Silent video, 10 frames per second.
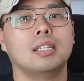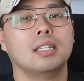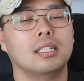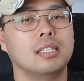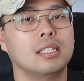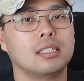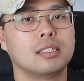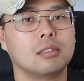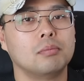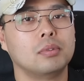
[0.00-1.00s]
아
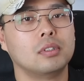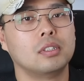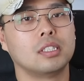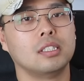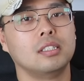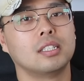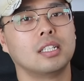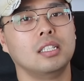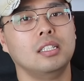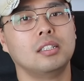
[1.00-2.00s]
트럼프 진짜
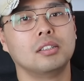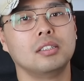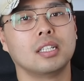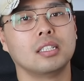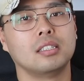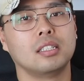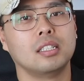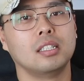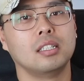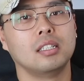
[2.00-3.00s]
이런
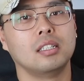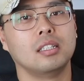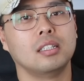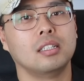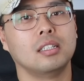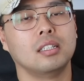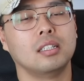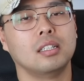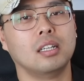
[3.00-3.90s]
자식이